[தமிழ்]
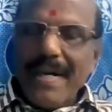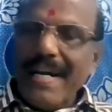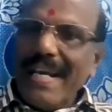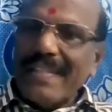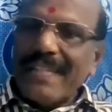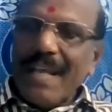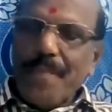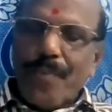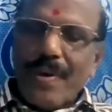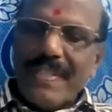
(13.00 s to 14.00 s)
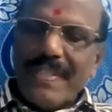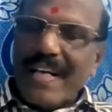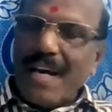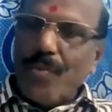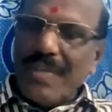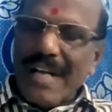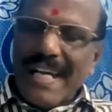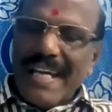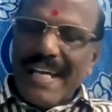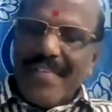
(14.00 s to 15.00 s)
பெண்ணியத்தை போற்றுகிற
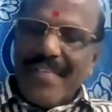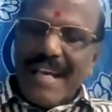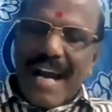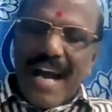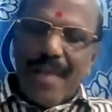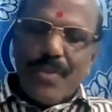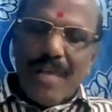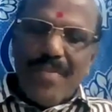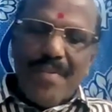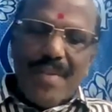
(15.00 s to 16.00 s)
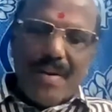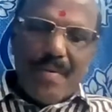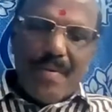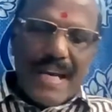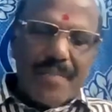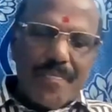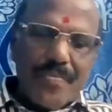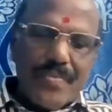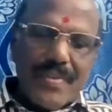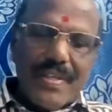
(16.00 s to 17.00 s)
முன்னணி கவிஞராய் முதலில் வருபவர்
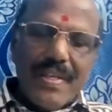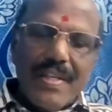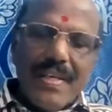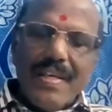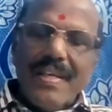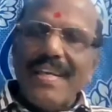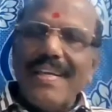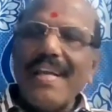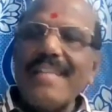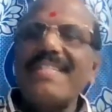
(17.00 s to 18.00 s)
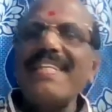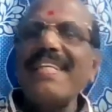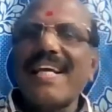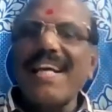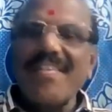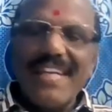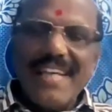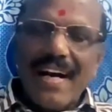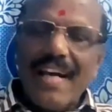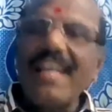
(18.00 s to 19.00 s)
லட்சிய
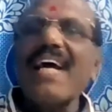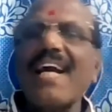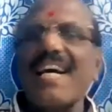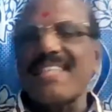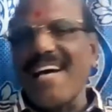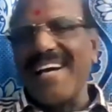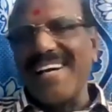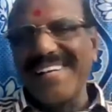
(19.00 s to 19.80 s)
கவிஞர் லிங்கராசா